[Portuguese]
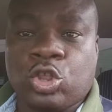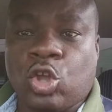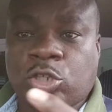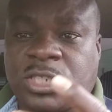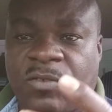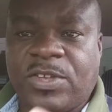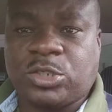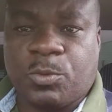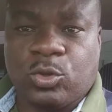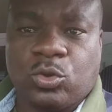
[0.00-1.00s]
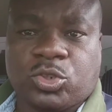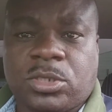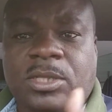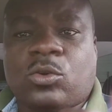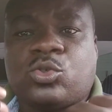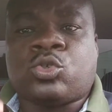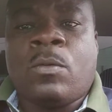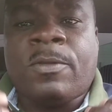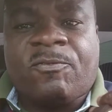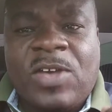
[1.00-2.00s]
Todos serviços, produtos,
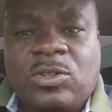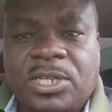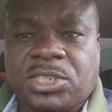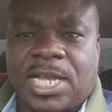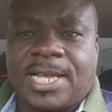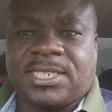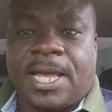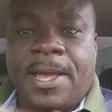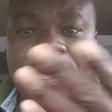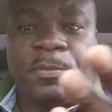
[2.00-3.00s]
consumo feito à distância.